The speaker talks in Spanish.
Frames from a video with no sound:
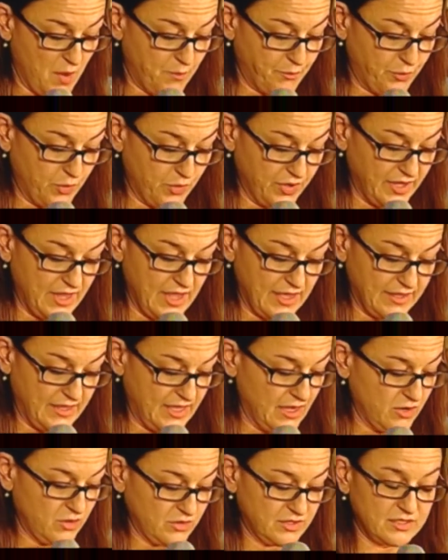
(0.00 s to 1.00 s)
porque aquí
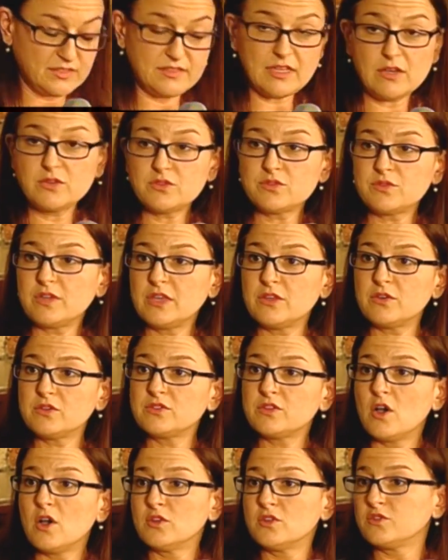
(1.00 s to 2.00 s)
en los Estados
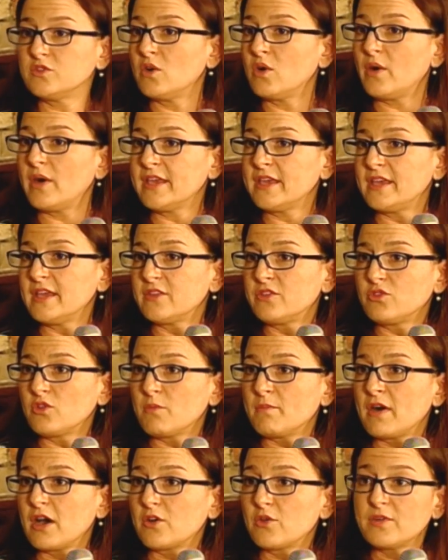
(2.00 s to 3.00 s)
Unidos solo hay que
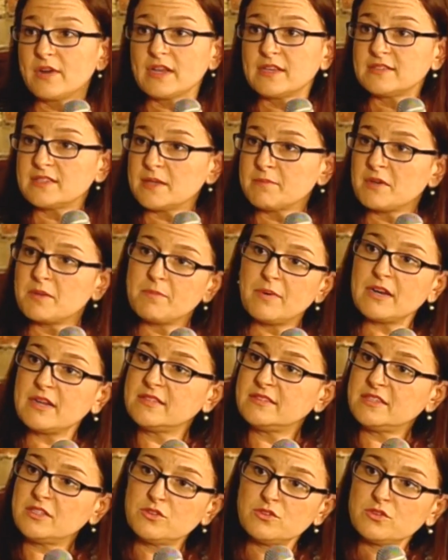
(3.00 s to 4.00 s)
tomar un examen para
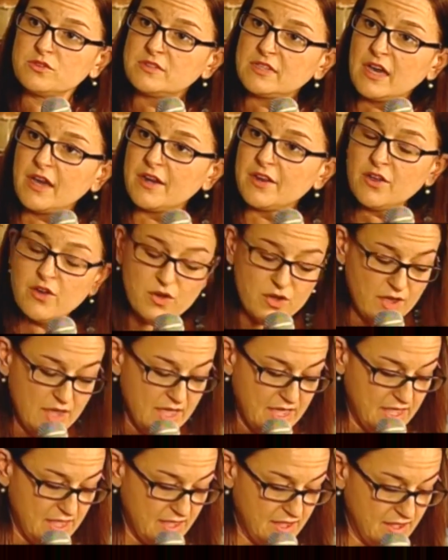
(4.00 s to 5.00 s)
ser notario
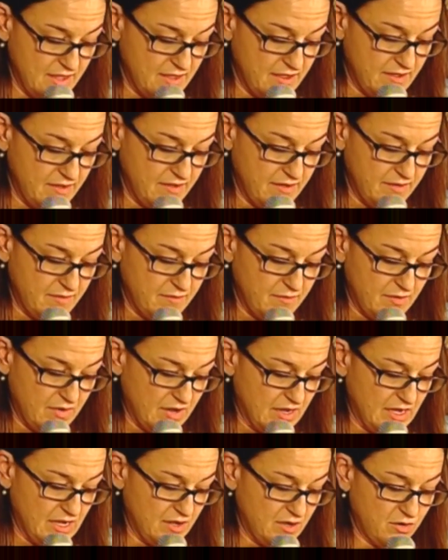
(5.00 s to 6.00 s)
y,
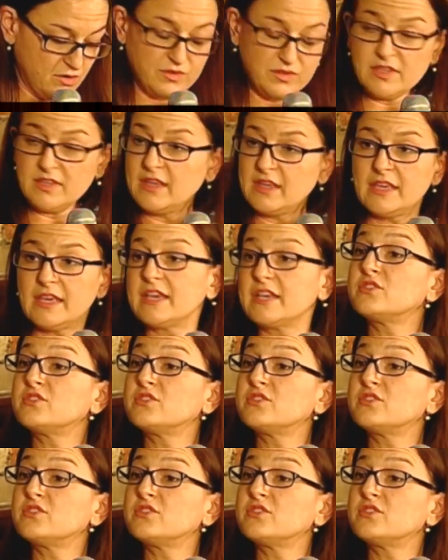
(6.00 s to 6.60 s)
y no tiene que